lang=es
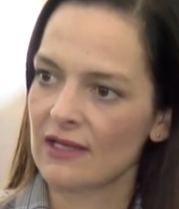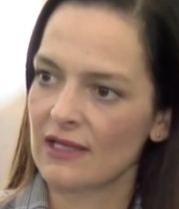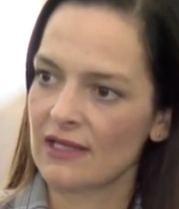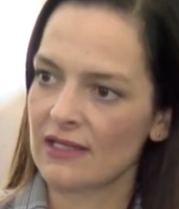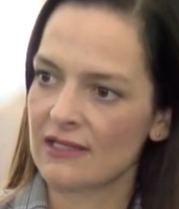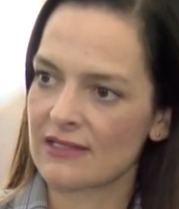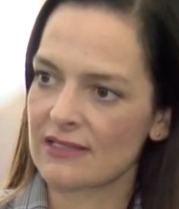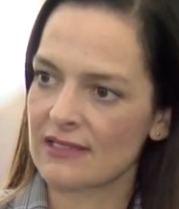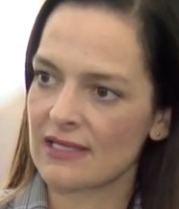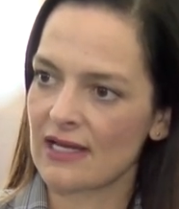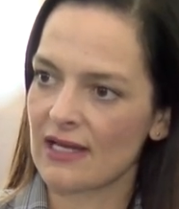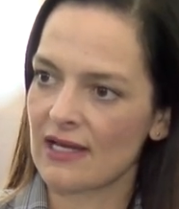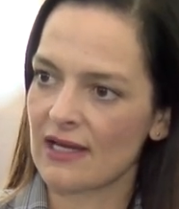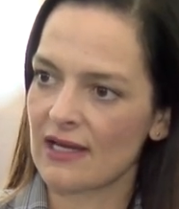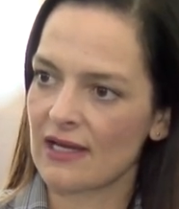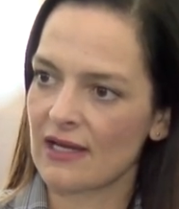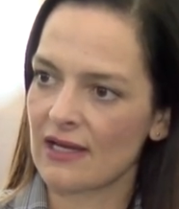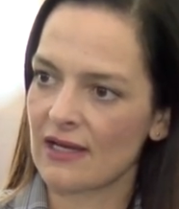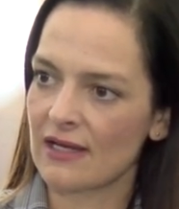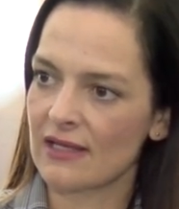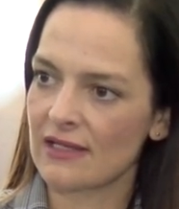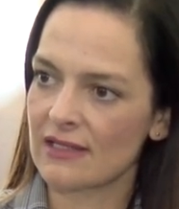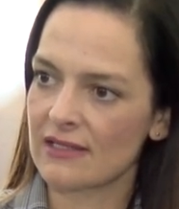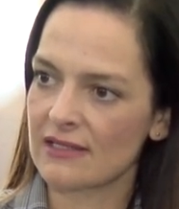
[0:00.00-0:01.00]

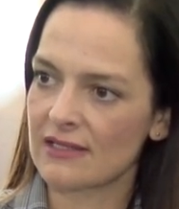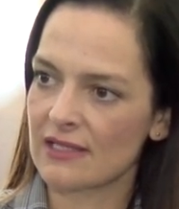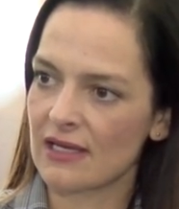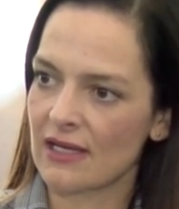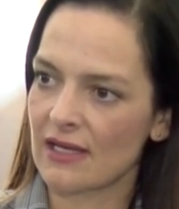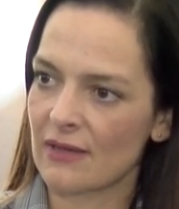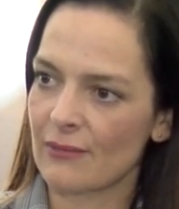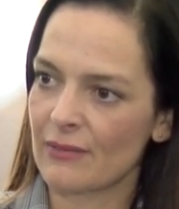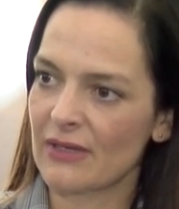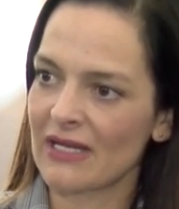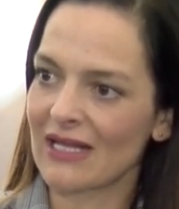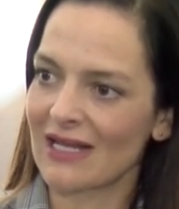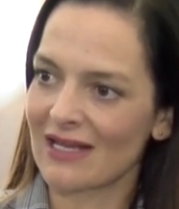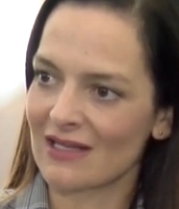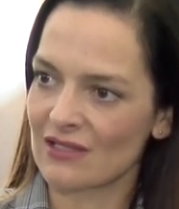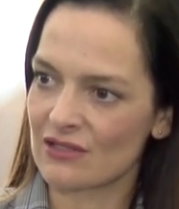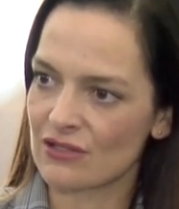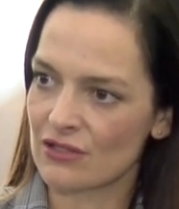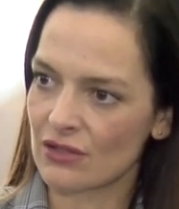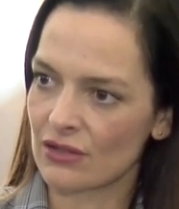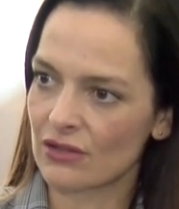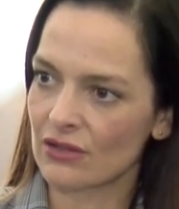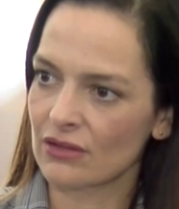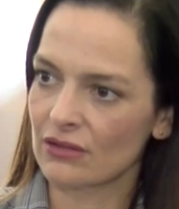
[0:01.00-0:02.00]
esa, esa
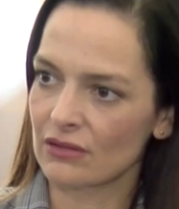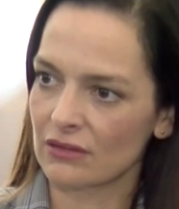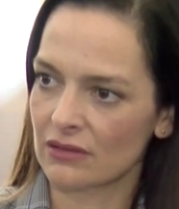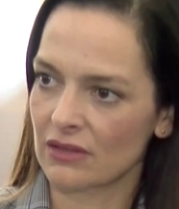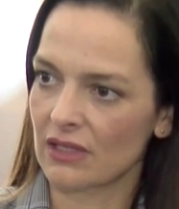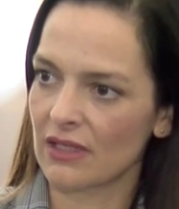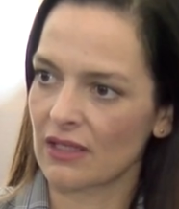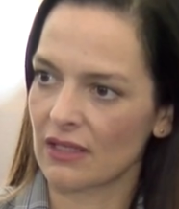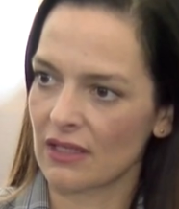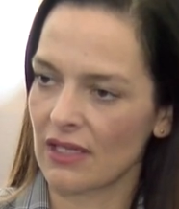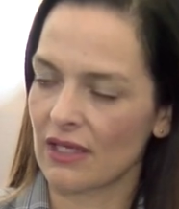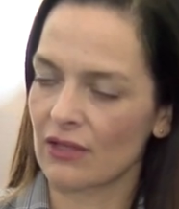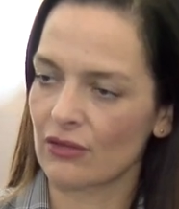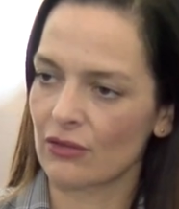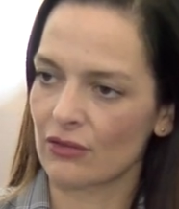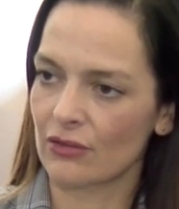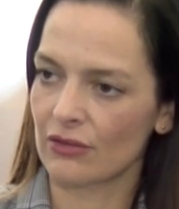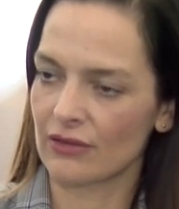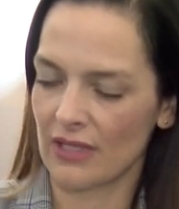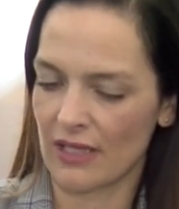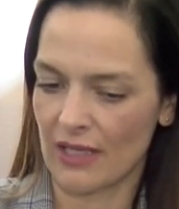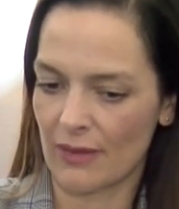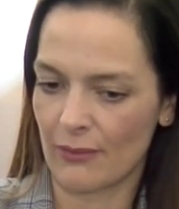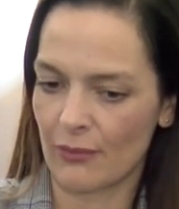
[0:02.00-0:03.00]
aplicación de las,
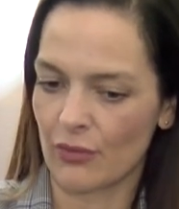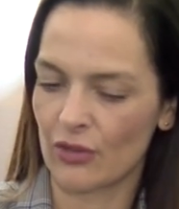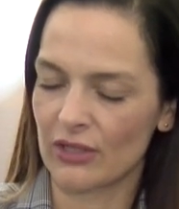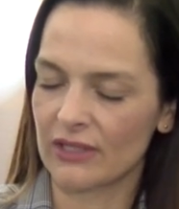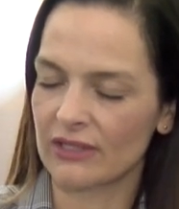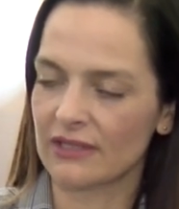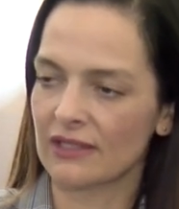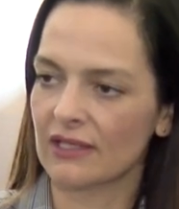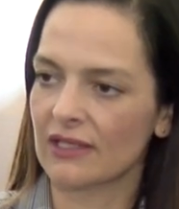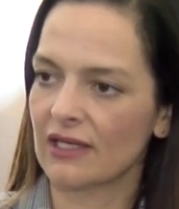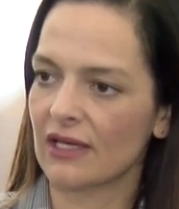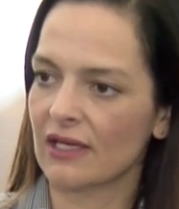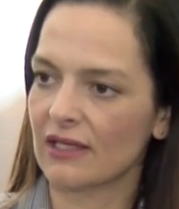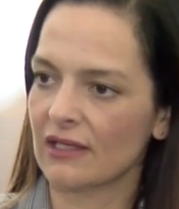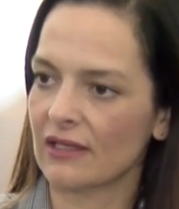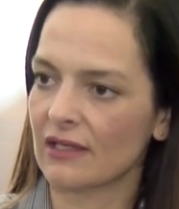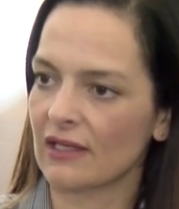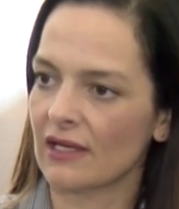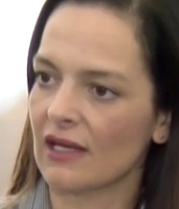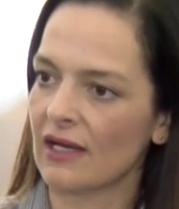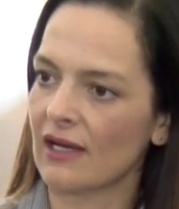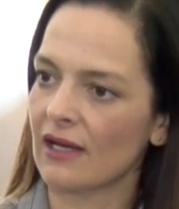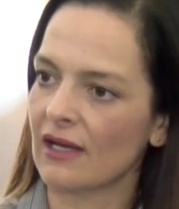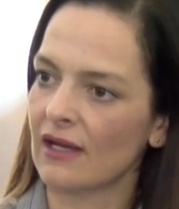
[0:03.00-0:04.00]
de las políticas y
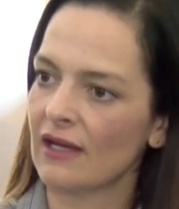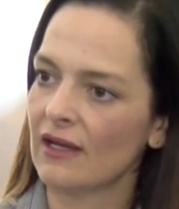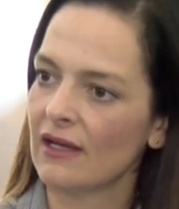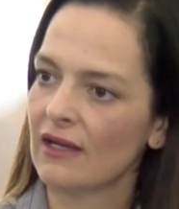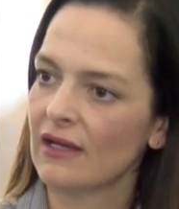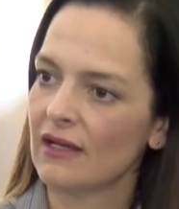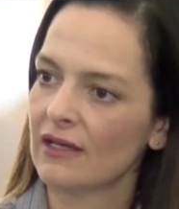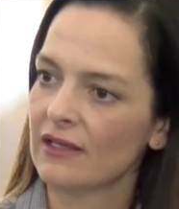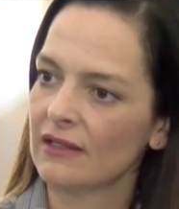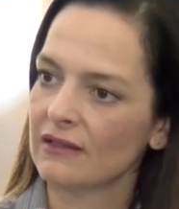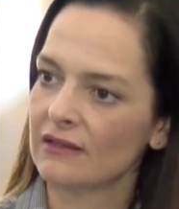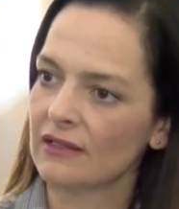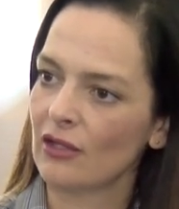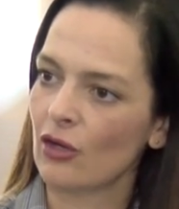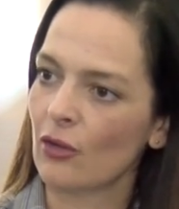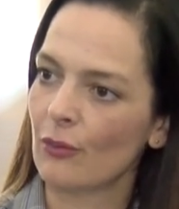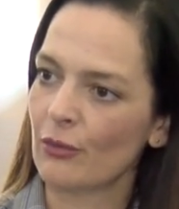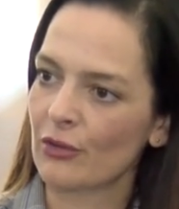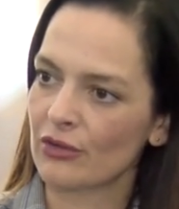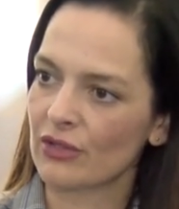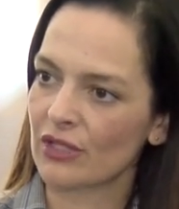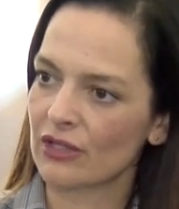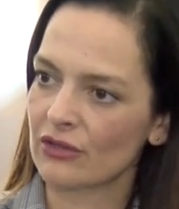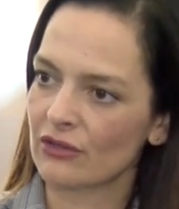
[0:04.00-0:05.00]
de, de los
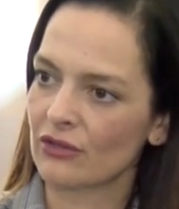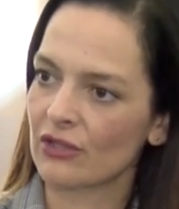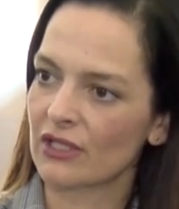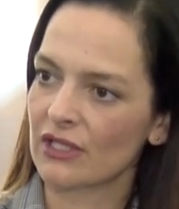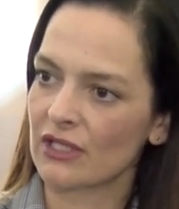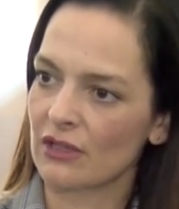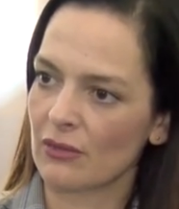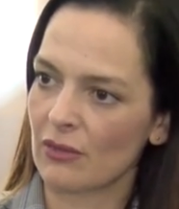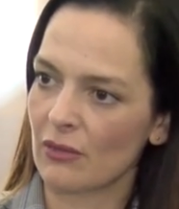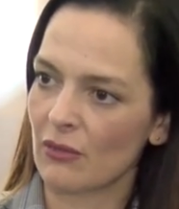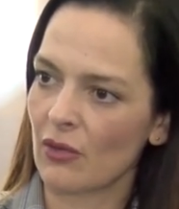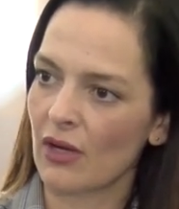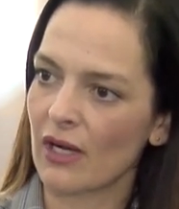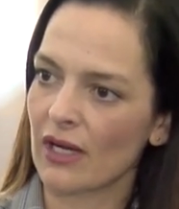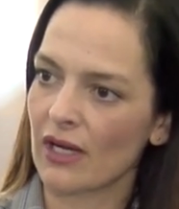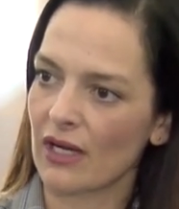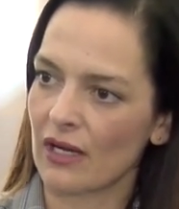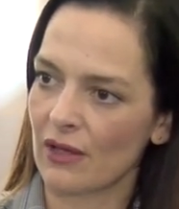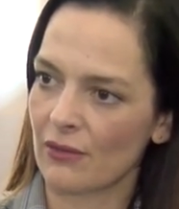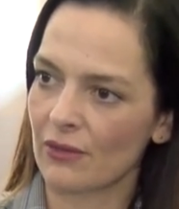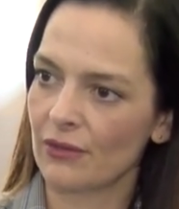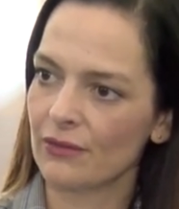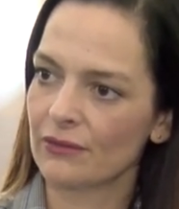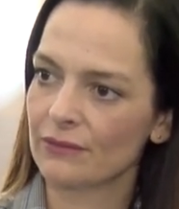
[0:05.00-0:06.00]
proyectos que llevemos a
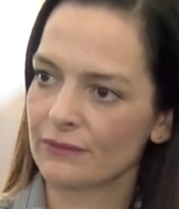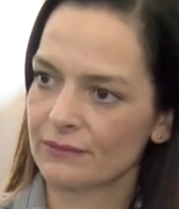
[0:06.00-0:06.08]
cabo.